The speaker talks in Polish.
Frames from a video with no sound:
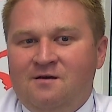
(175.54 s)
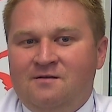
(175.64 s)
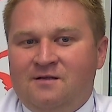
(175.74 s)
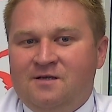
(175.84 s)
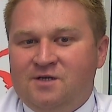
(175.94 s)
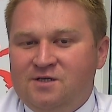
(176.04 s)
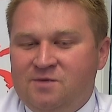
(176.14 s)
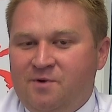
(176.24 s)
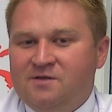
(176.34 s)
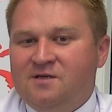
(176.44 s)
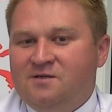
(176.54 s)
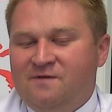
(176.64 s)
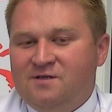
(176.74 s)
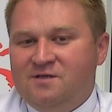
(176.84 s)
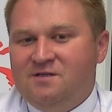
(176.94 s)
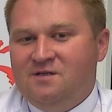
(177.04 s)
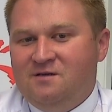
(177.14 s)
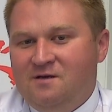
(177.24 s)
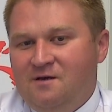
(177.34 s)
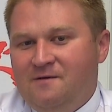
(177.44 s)
y, na tej części polskiej Suwalszczyzny,
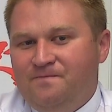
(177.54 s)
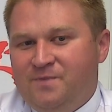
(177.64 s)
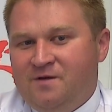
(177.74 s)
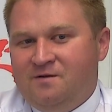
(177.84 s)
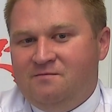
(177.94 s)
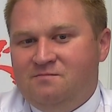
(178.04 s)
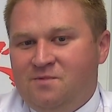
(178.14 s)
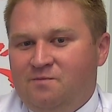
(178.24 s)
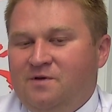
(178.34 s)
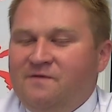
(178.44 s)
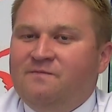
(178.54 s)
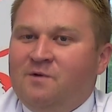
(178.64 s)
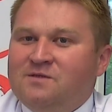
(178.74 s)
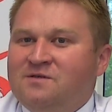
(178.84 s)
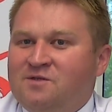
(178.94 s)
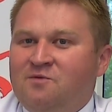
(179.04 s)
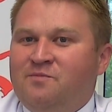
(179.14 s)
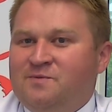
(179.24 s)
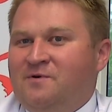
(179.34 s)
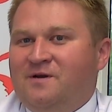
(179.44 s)
no byli mocno ze sobą
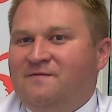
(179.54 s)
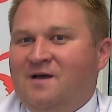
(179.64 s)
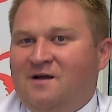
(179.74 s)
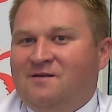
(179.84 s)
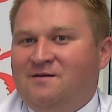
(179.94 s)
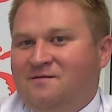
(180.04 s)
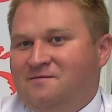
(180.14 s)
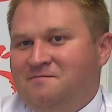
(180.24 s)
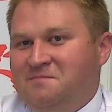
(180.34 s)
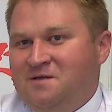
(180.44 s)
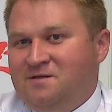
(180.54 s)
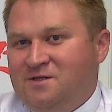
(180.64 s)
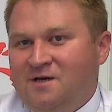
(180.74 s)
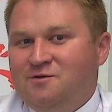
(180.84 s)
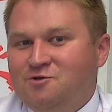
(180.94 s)
pospokrewniani i dzisiaj